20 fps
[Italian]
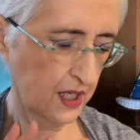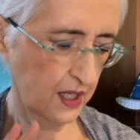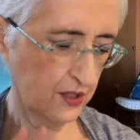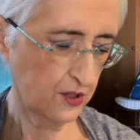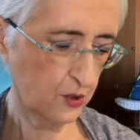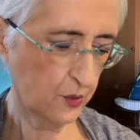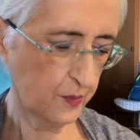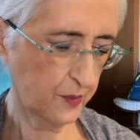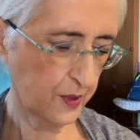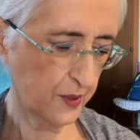
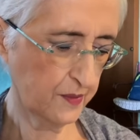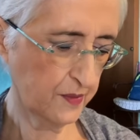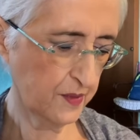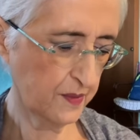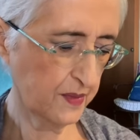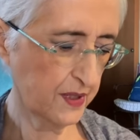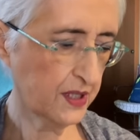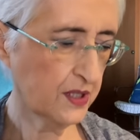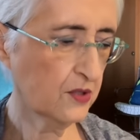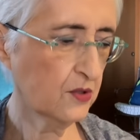Io poi mi
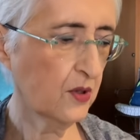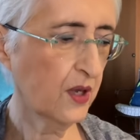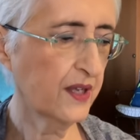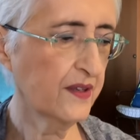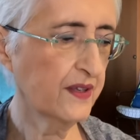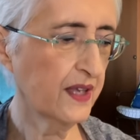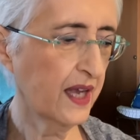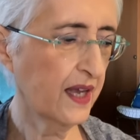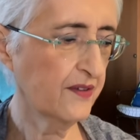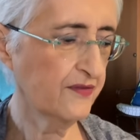metto a,
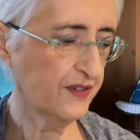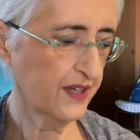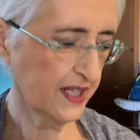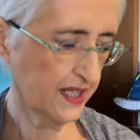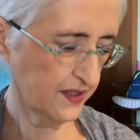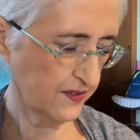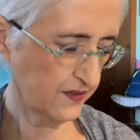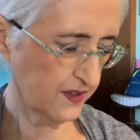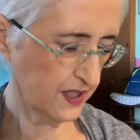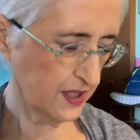a
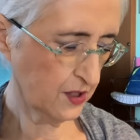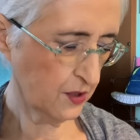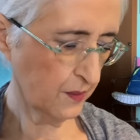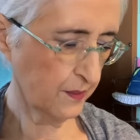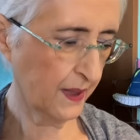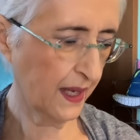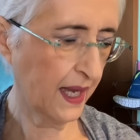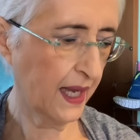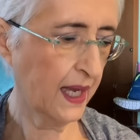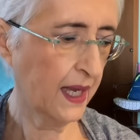fare video
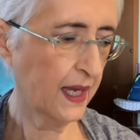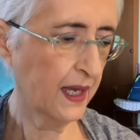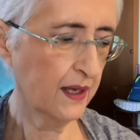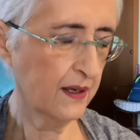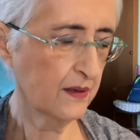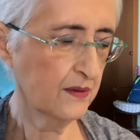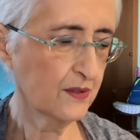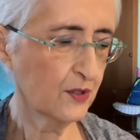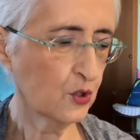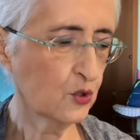ma
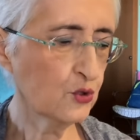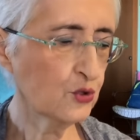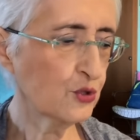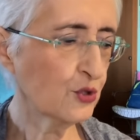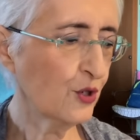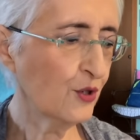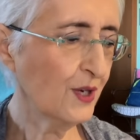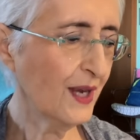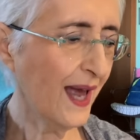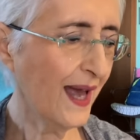
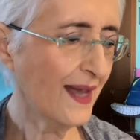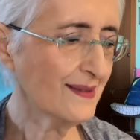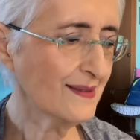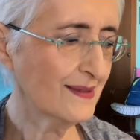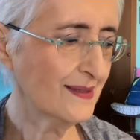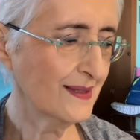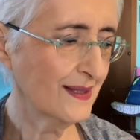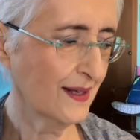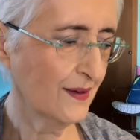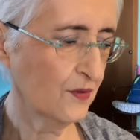
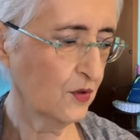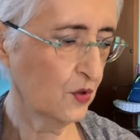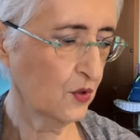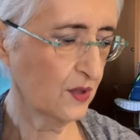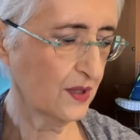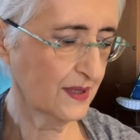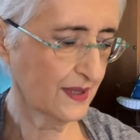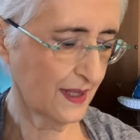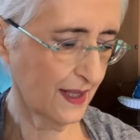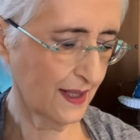controllassi una
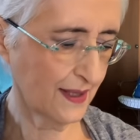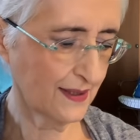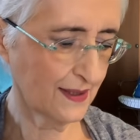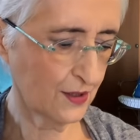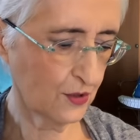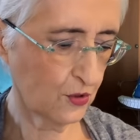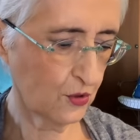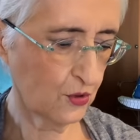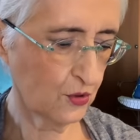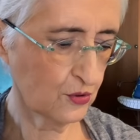volta,
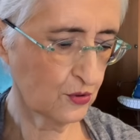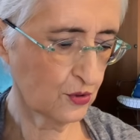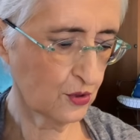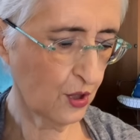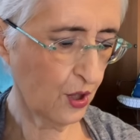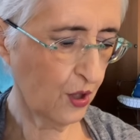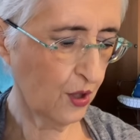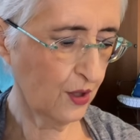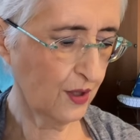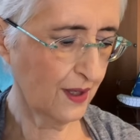dico
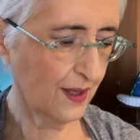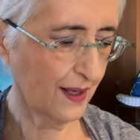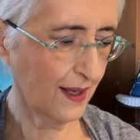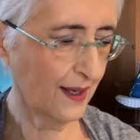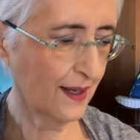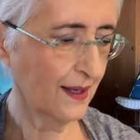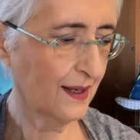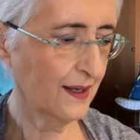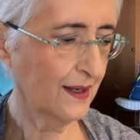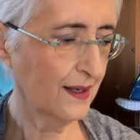
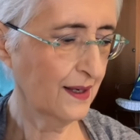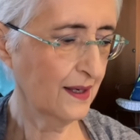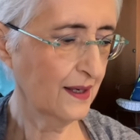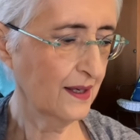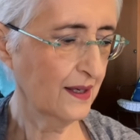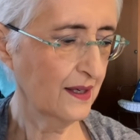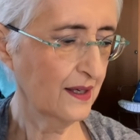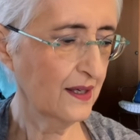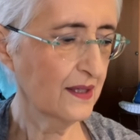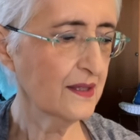controlla,
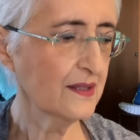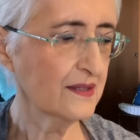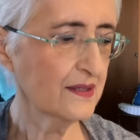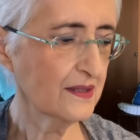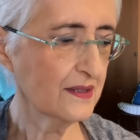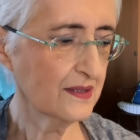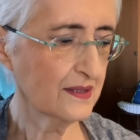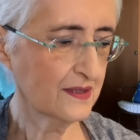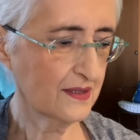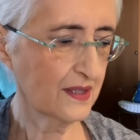
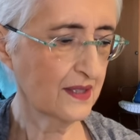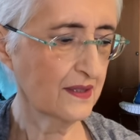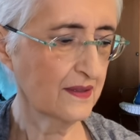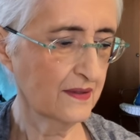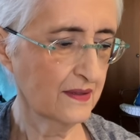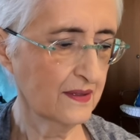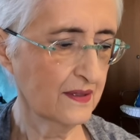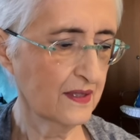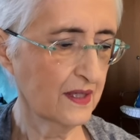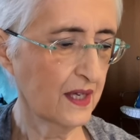sì,
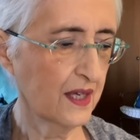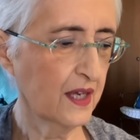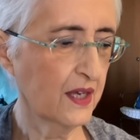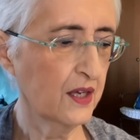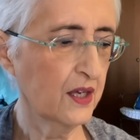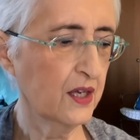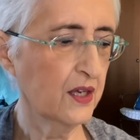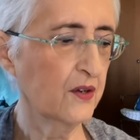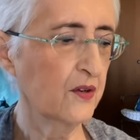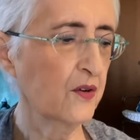
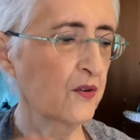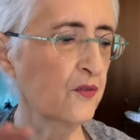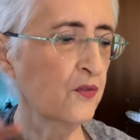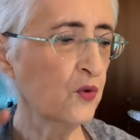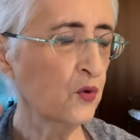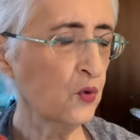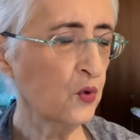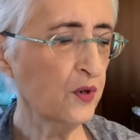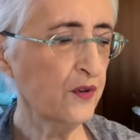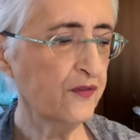eh,
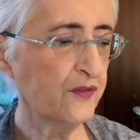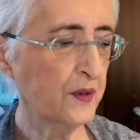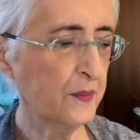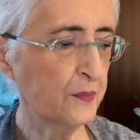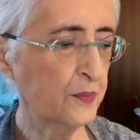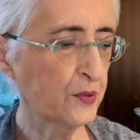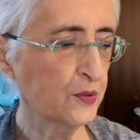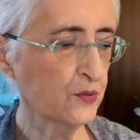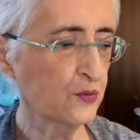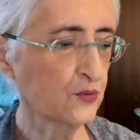
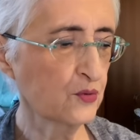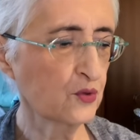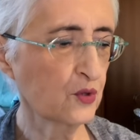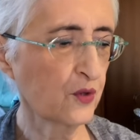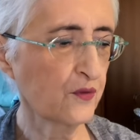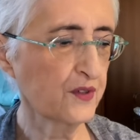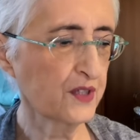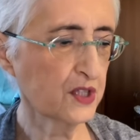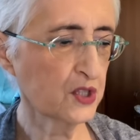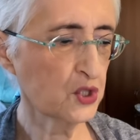
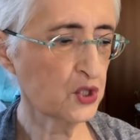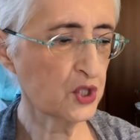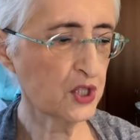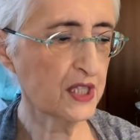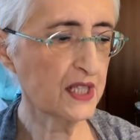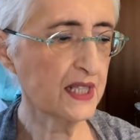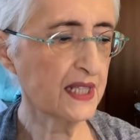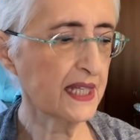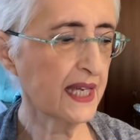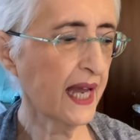
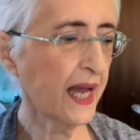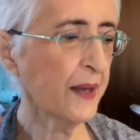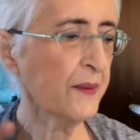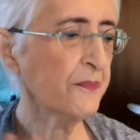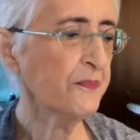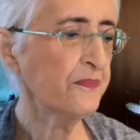wolf.virginia